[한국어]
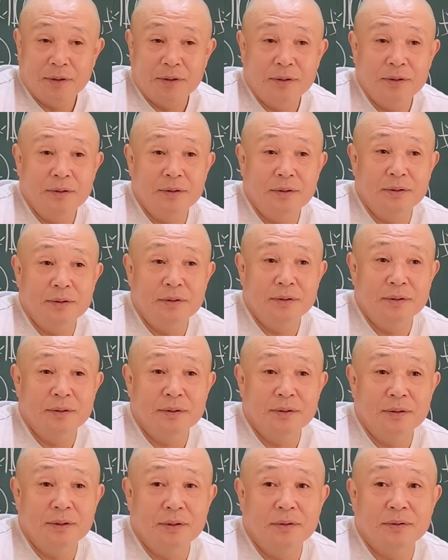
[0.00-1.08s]

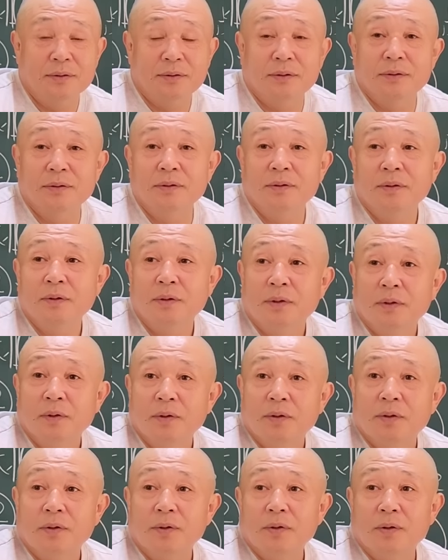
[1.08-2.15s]
그 어떤,
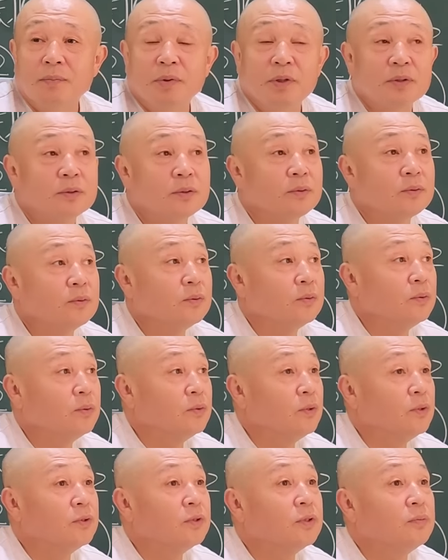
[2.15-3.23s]

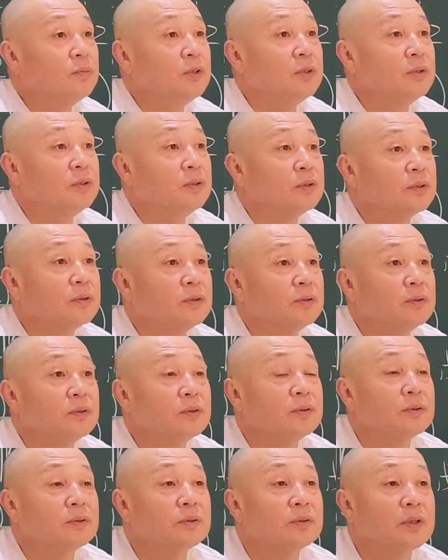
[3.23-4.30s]
패턴도 열심히
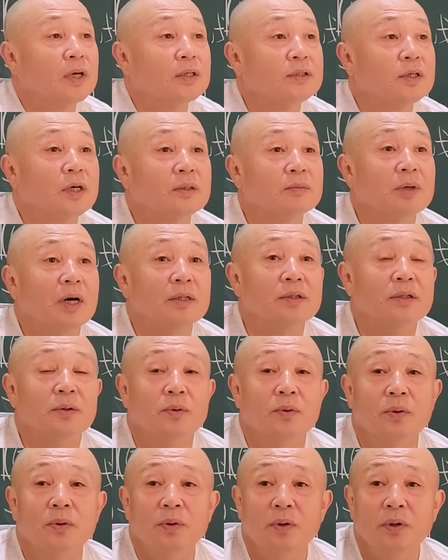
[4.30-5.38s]
하지 않으면 안
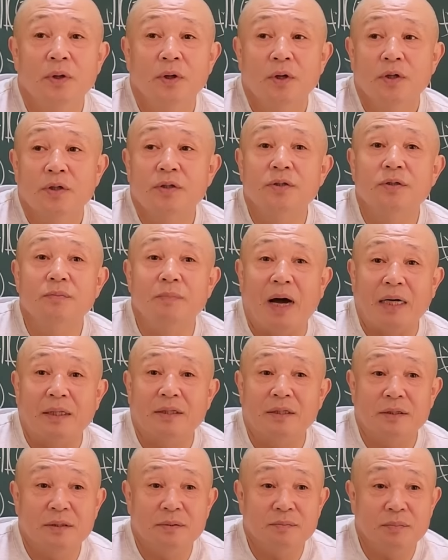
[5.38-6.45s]
되고, 그
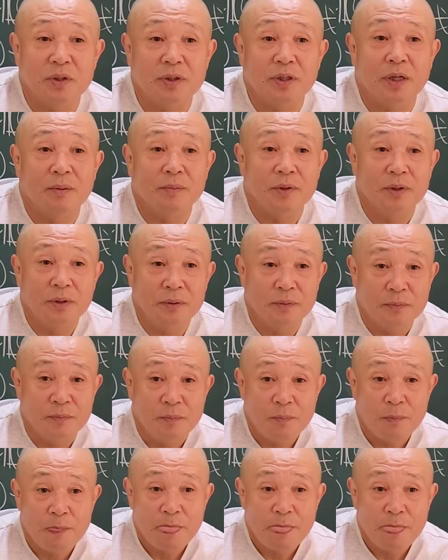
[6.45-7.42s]
말뜻은 뭐냐 하면,